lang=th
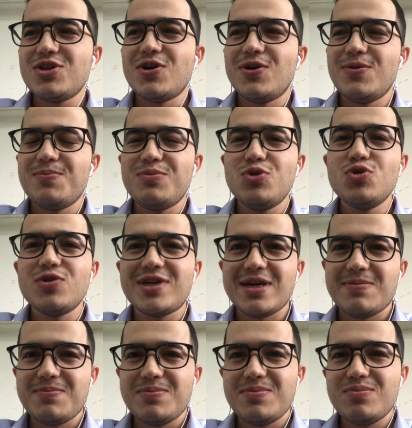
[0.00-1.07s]
ชอบอยู่กับ
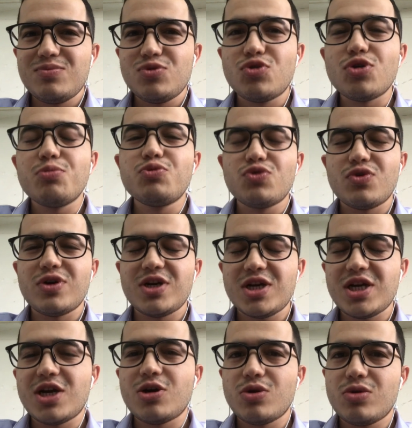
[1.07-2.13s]
ครอบครัว
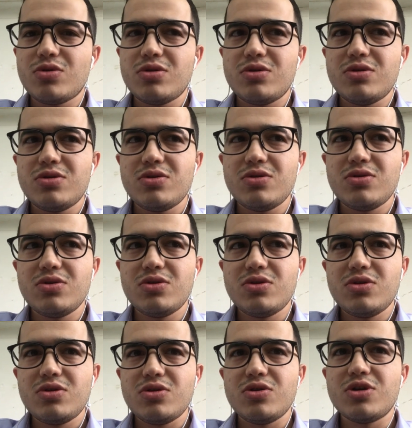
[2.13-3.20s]
เขา
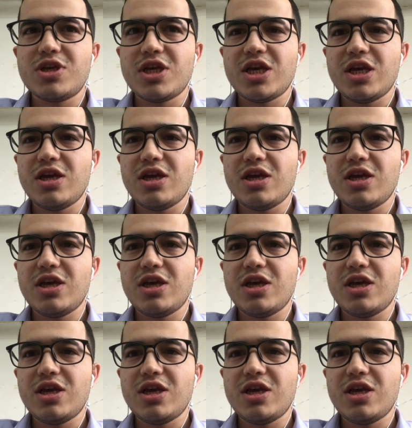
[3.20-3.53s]
โอเค